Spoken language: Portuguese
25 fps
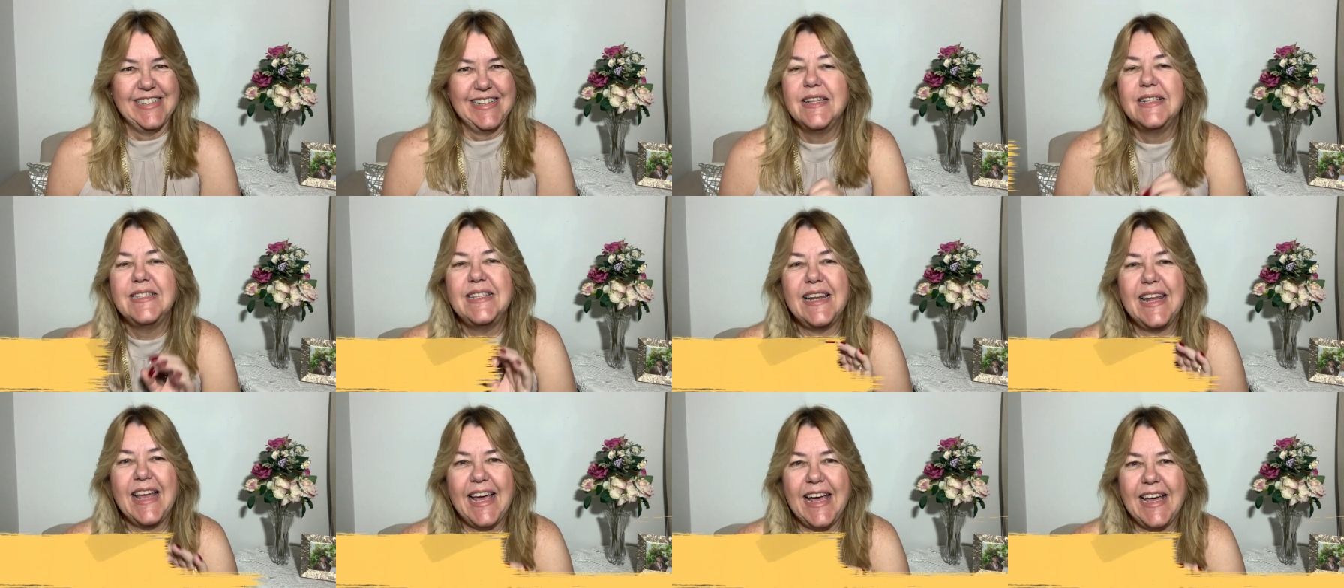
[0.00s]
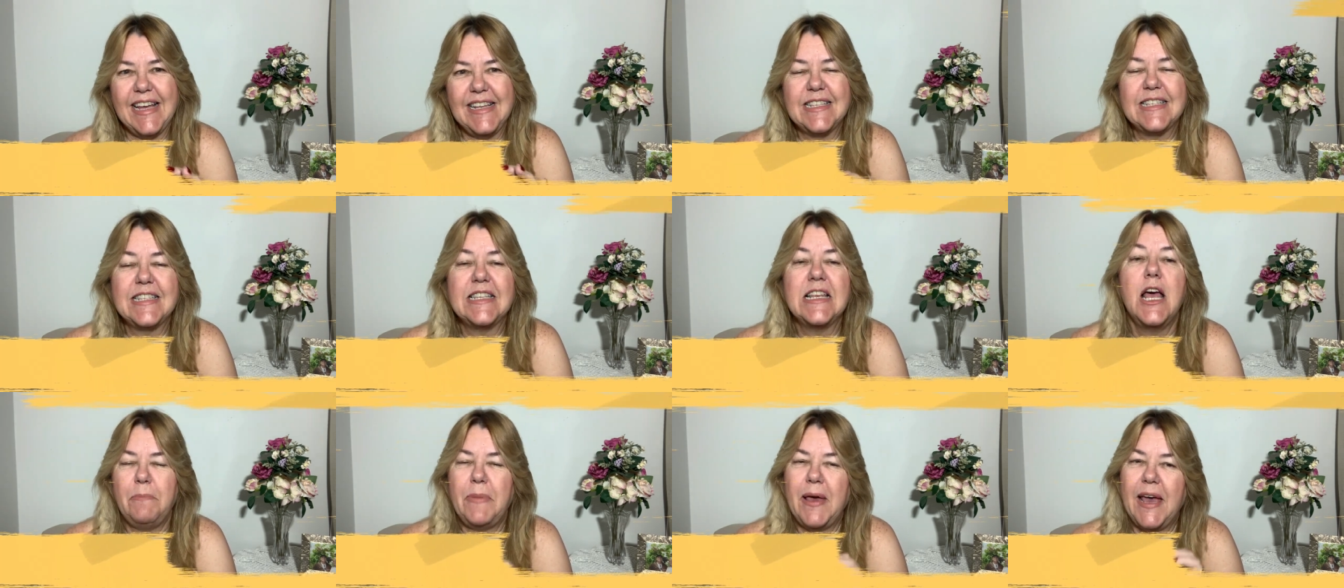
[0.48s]

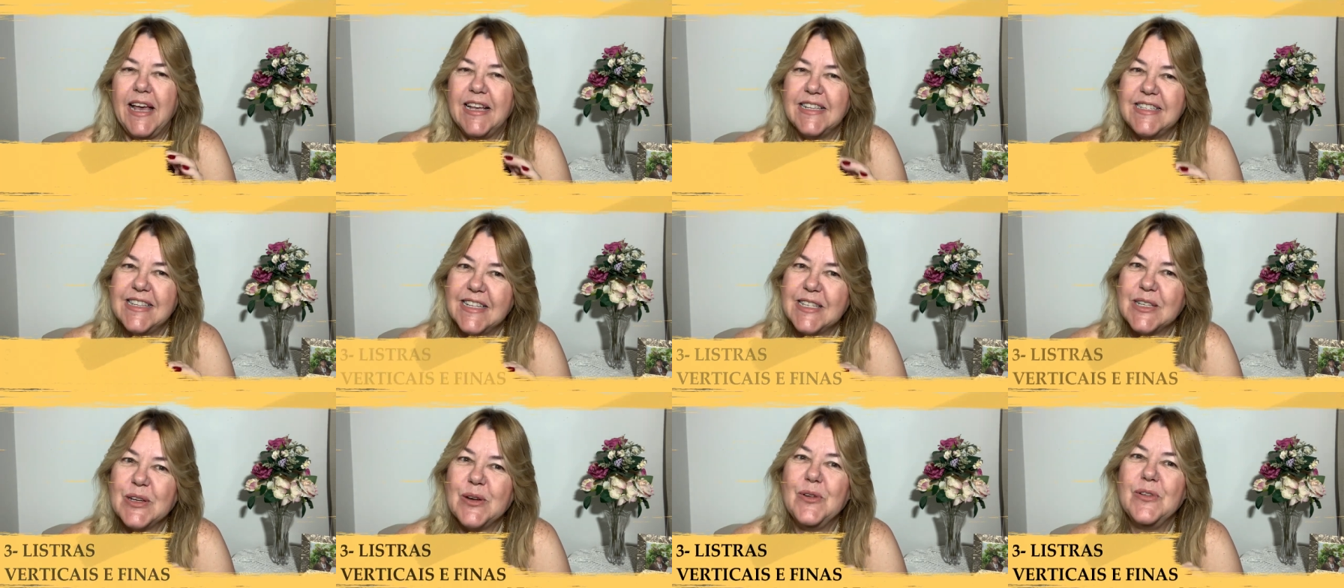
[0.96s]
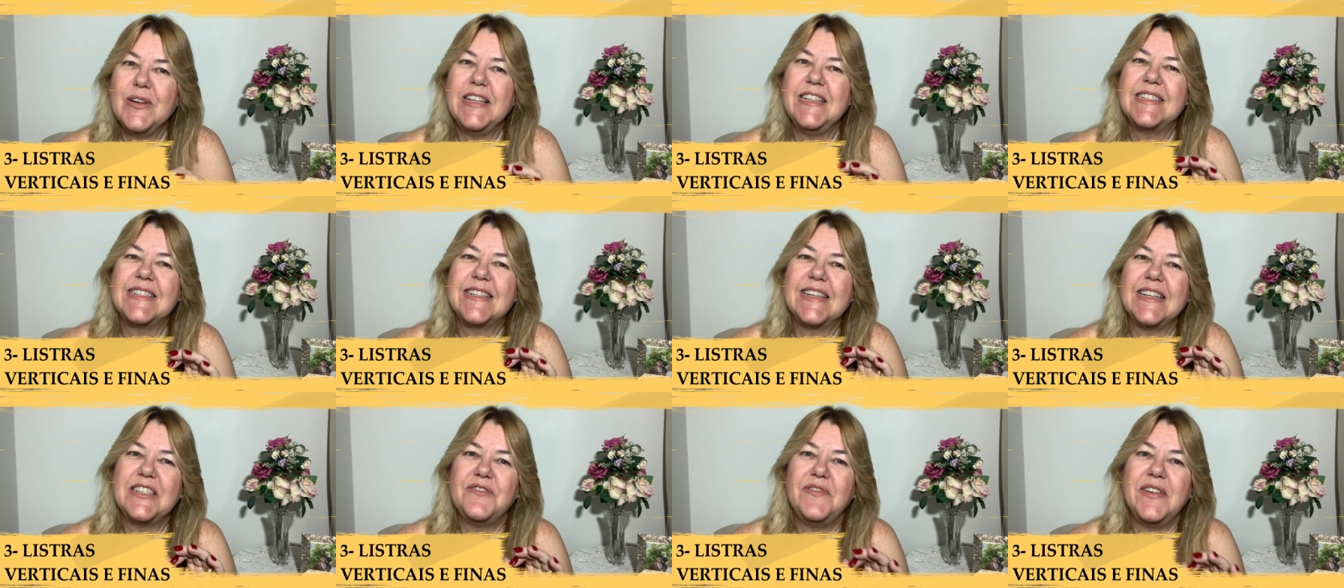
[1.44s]
3. Peças com
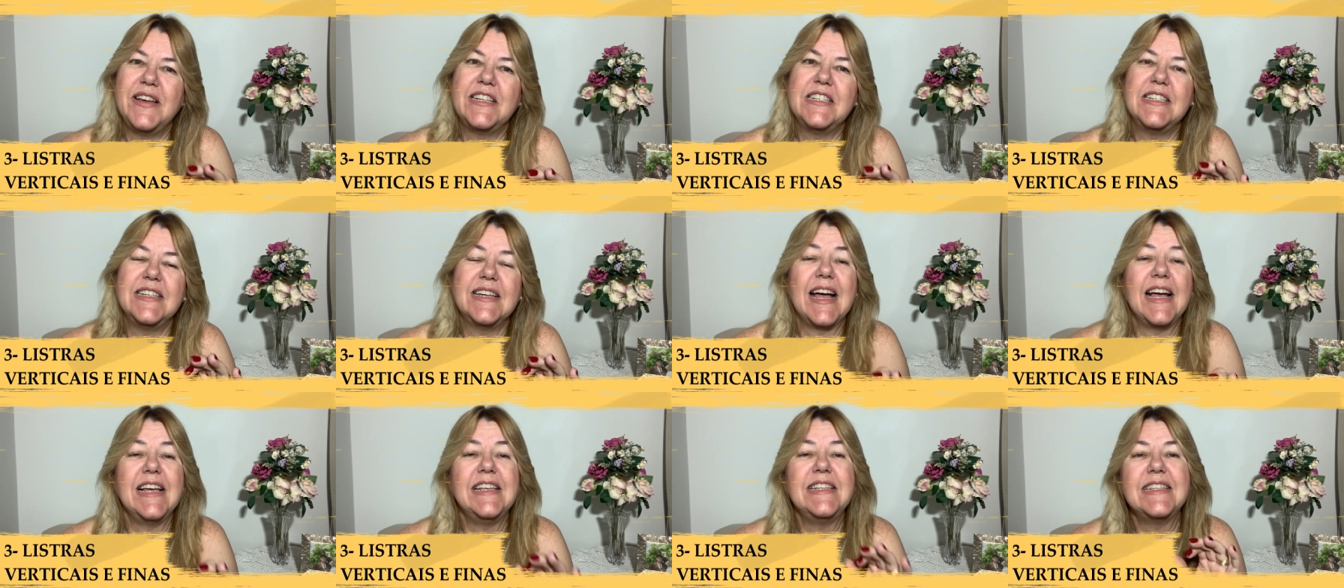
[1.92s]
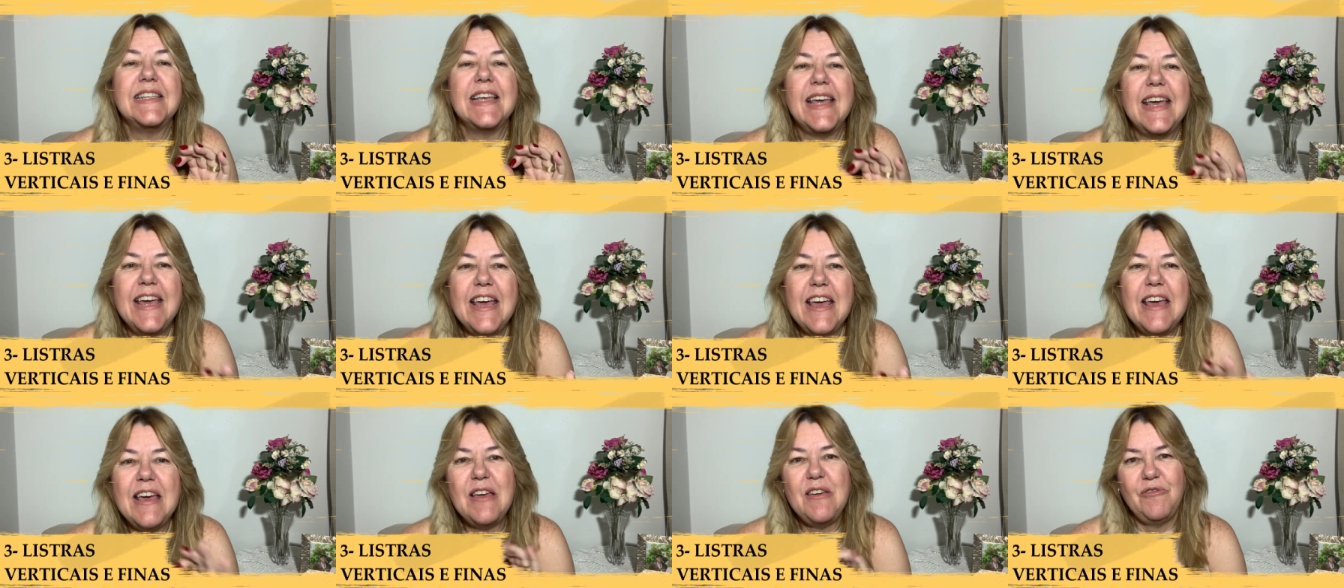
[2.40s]
listras verticais
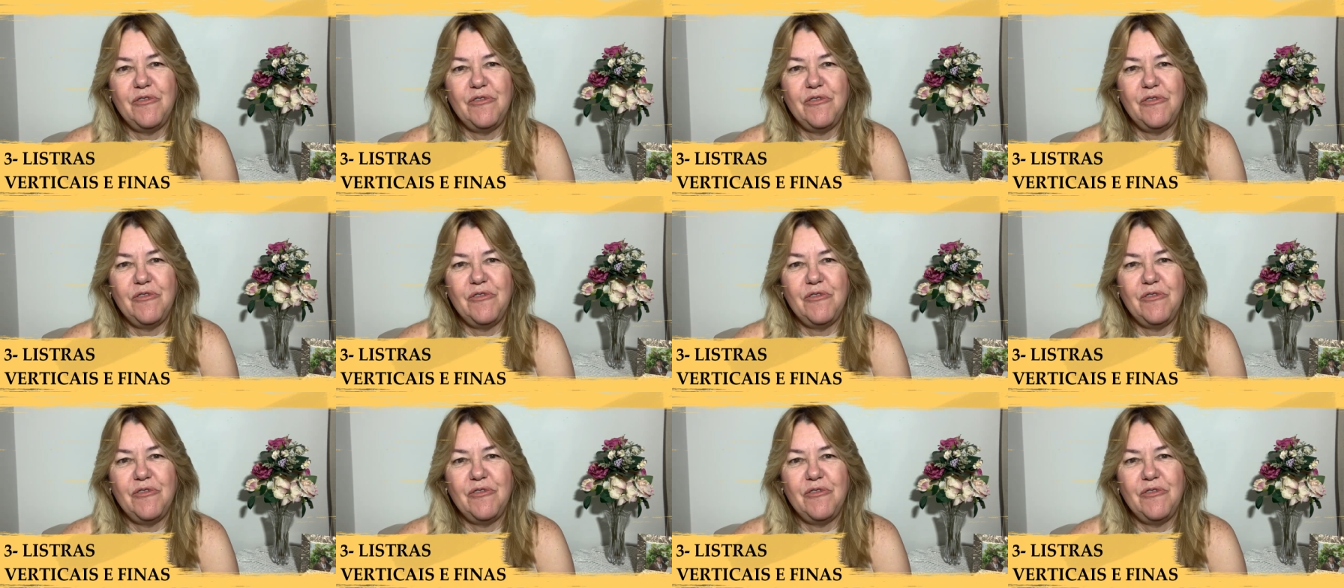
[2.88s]
e